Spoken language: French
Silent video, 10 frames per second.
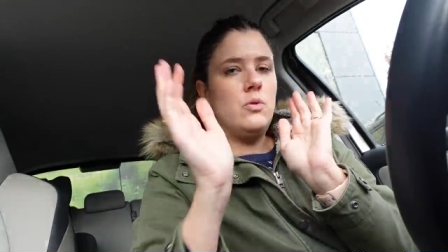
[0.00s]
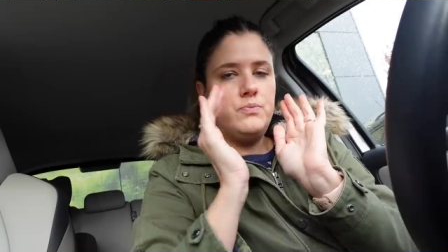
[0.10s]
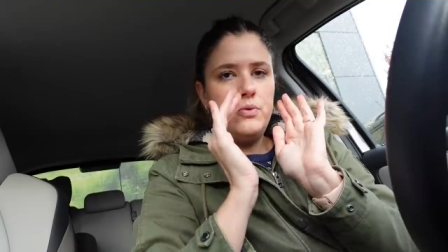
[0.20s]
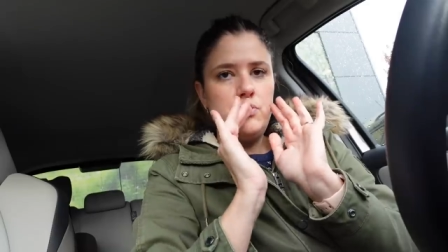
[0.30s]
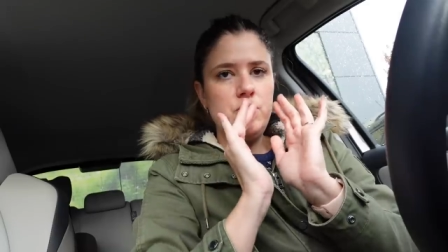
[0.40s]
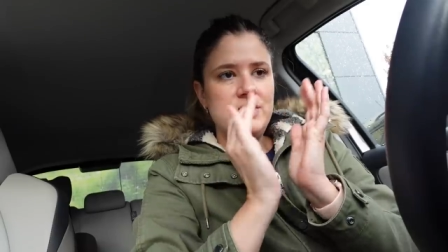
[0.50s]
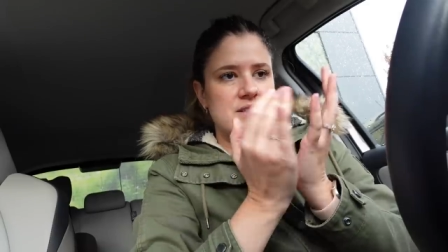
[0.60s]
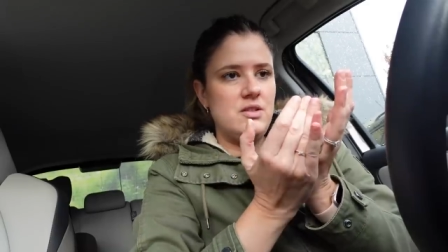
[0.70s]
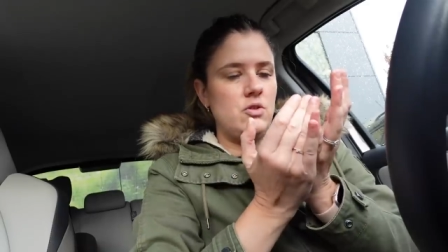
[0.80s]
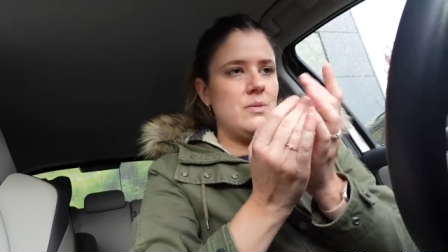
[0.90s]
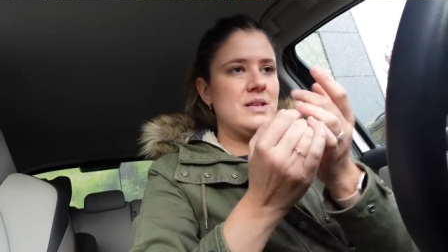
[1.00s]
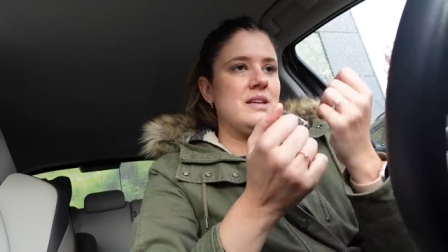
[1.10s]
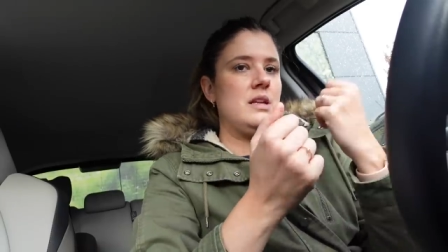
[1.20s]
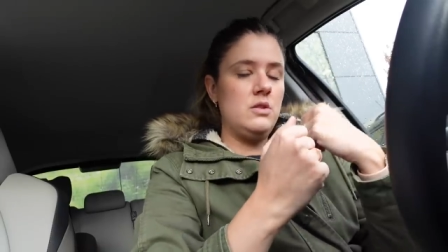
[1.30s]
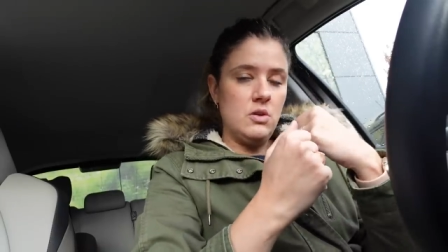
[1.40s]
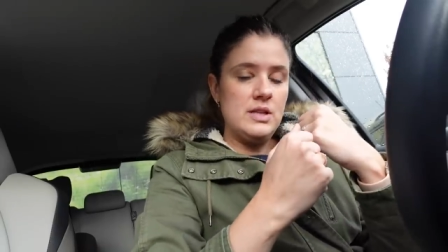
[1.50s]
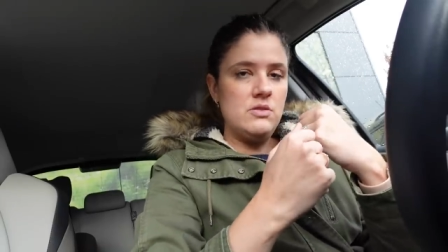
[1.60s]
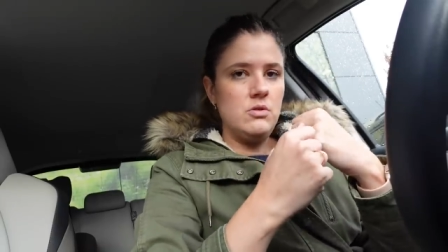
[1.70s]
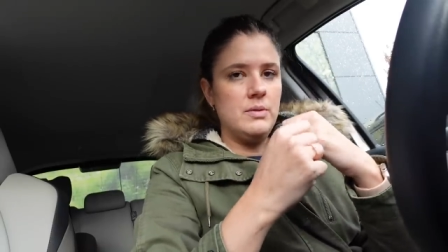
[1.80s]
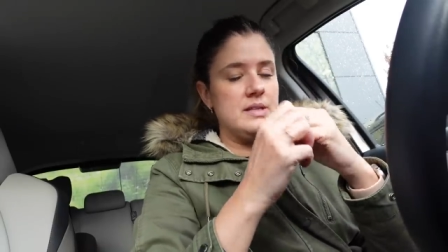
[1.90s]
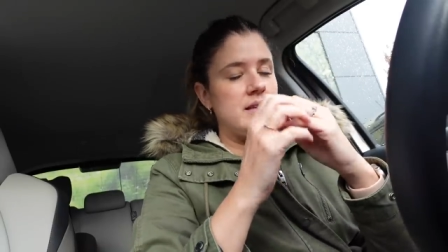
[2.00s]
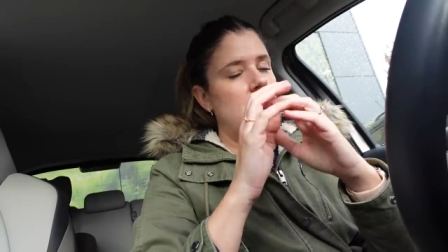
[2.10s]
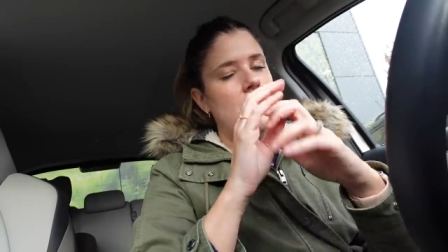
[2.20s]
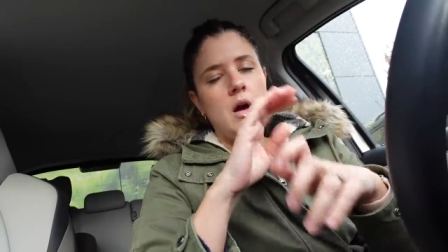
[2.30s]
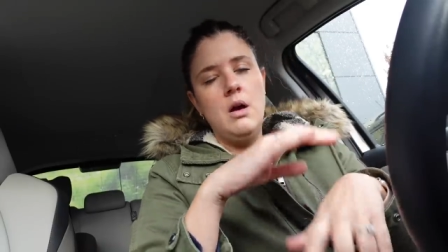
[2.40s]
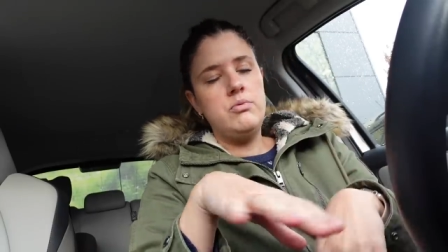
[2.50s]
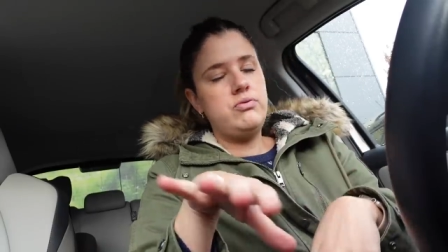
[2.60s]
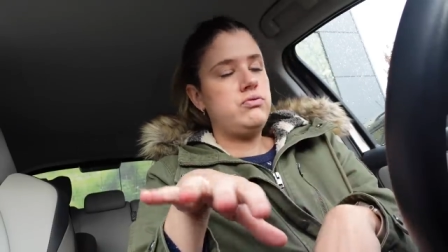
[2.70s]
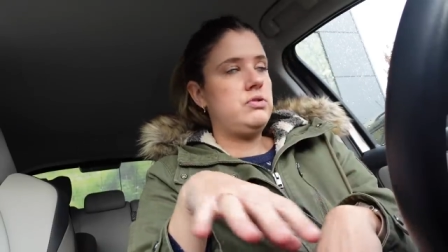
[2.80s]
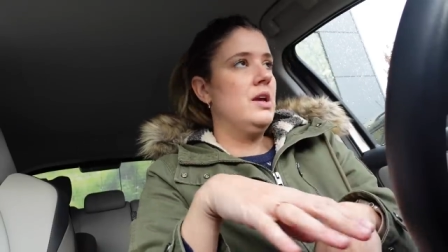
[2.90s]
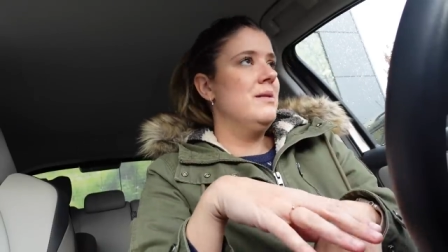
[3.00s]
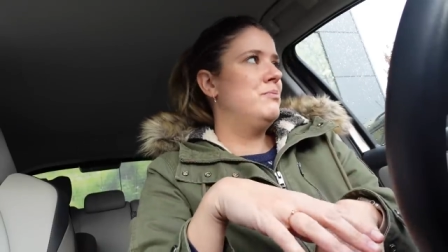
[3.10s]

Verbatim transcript: pour le coup dans un centre commercial, dans la zone commerciale. C'est